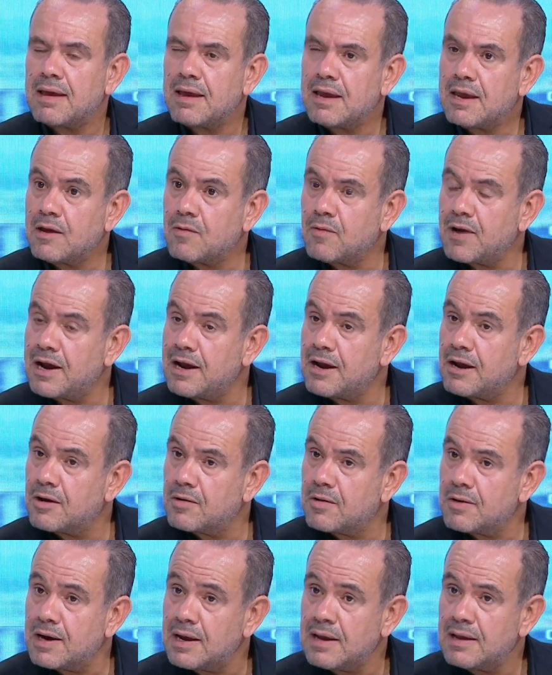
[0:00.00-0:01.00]
يولي
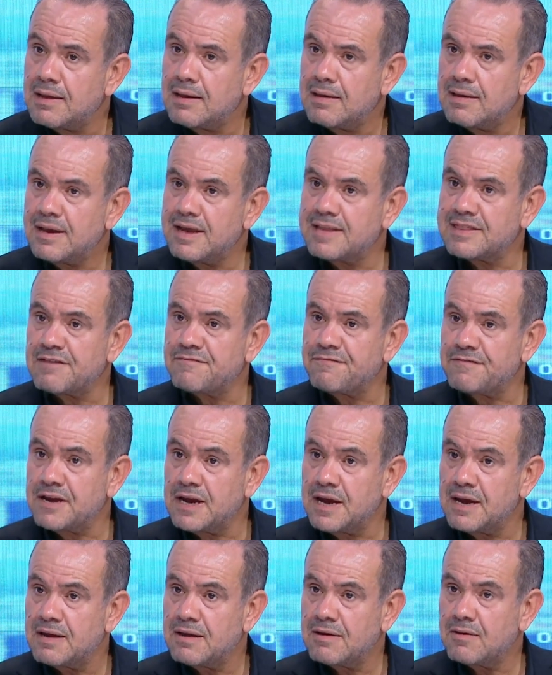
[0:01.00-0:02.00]
هو يطفيها
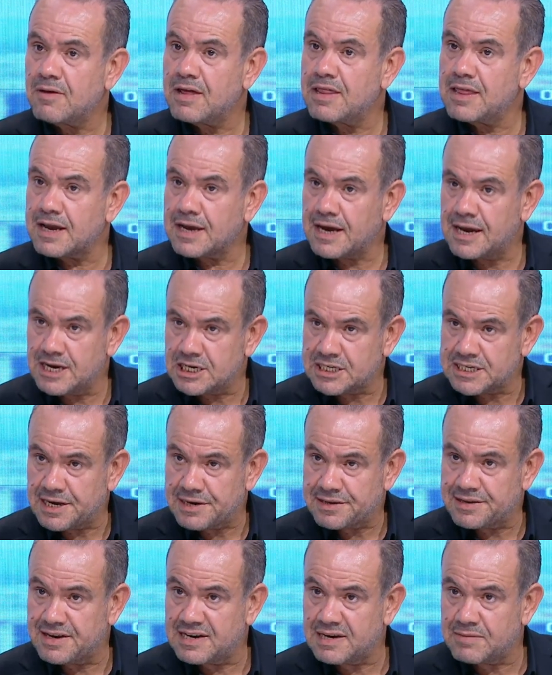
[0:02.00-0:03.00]
وهذاك علاش
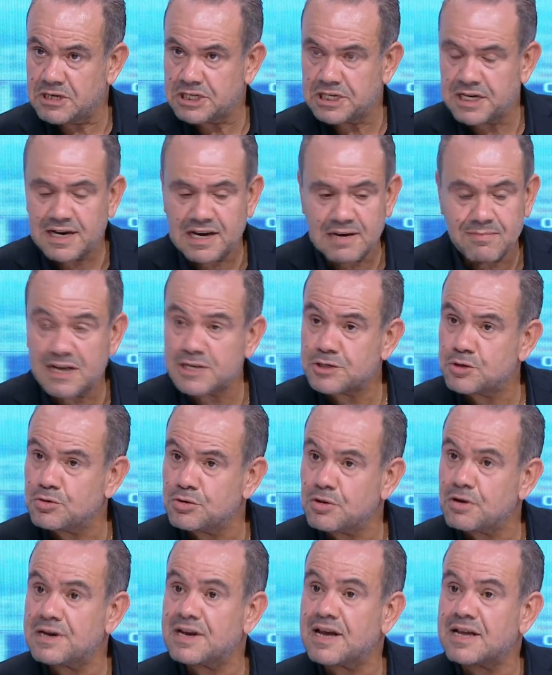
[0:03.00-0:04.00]
صارت لنا مشاكل مع السوق
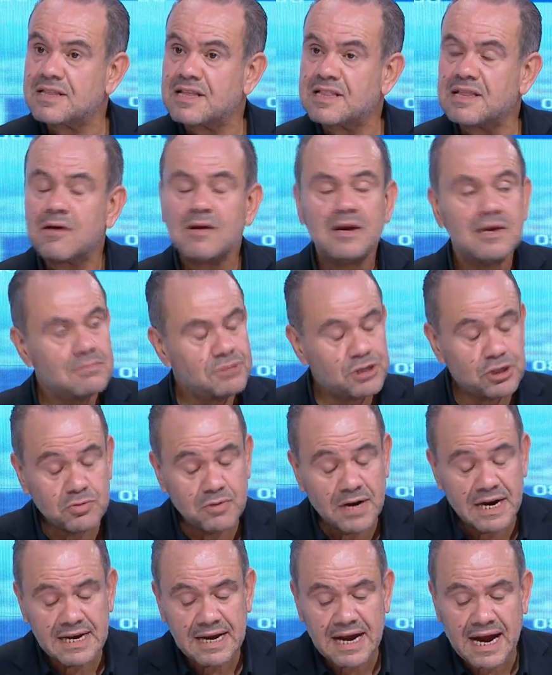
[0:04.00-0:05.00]
قضيه جماهيريه
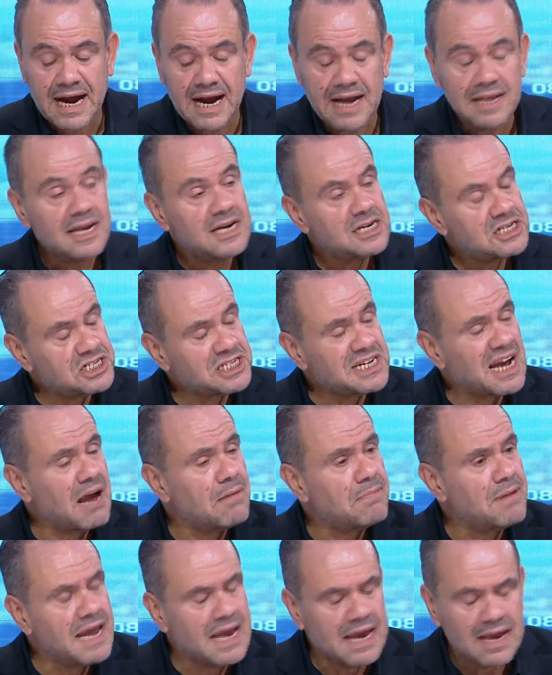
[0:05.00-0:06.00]
شويه عاد يا سيد
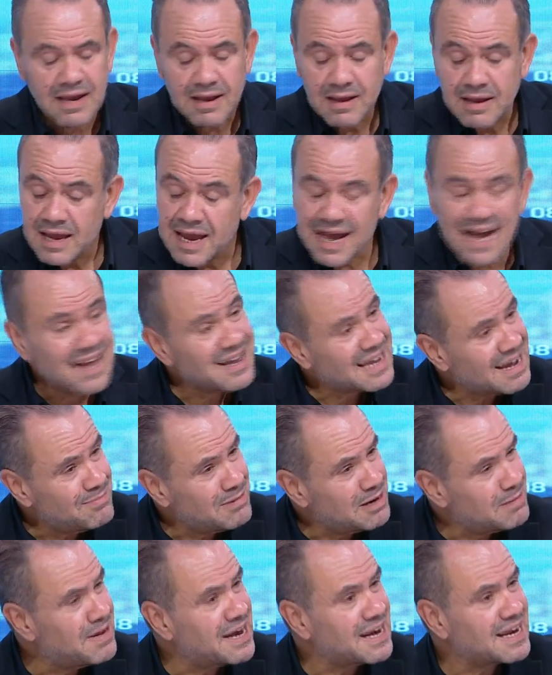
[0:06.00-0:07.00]
خلينا نكمل
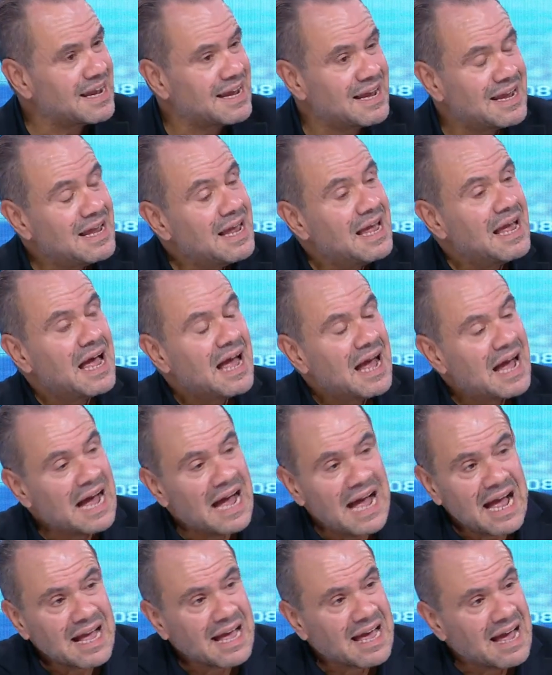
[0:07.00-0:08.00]
هذه مش قضيه شعبيه
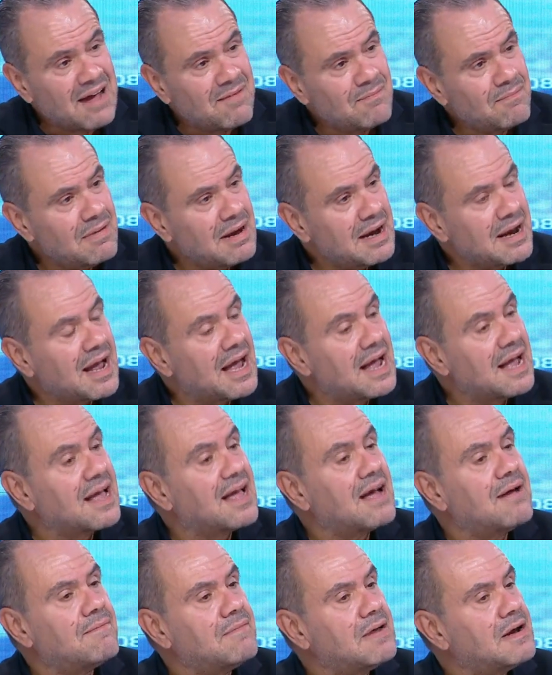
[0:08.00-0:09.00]
الناس تجوع مش
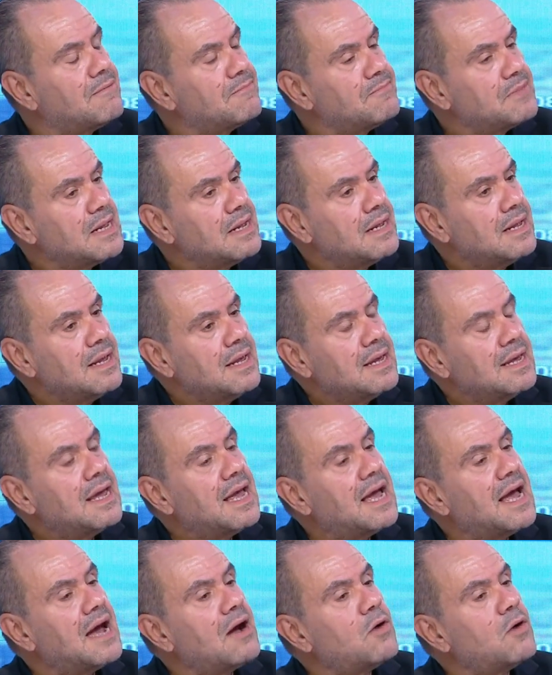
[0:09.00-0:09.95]
حكايه شعبيه يا